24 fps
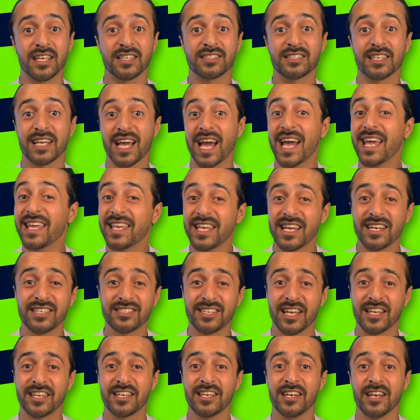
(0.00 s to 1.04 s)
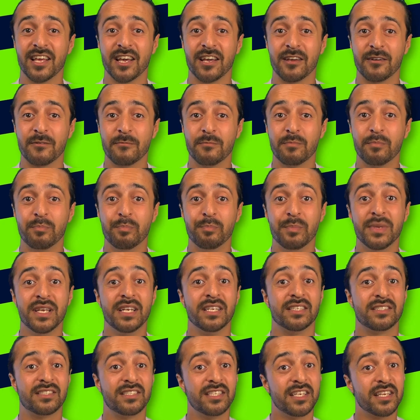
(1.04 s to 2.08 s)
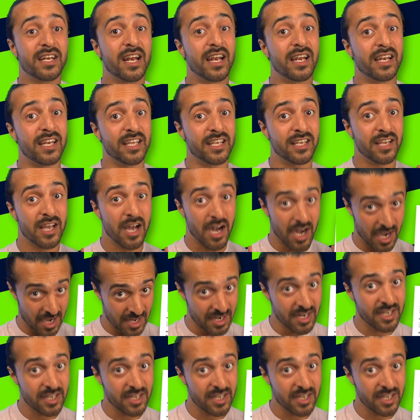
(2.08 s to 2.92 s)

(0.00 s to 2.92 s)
تغير شكلها من السيرة اللي انا